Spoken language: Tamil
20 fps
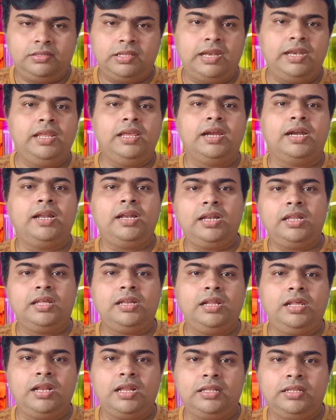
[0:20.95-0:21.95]
தண்ணி கடையில்
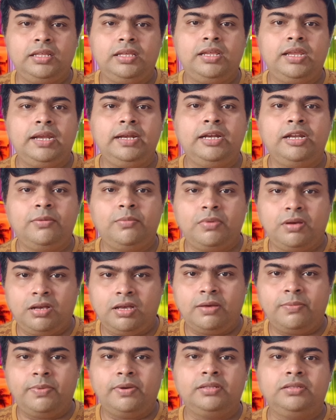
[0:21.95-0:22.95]
இருக்கிற அந்த கிங்டம்மை
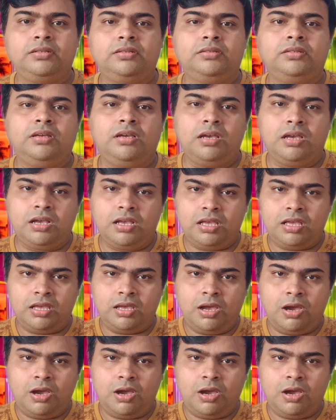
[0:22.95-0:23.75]
காப்பாற்றுறதுக்காக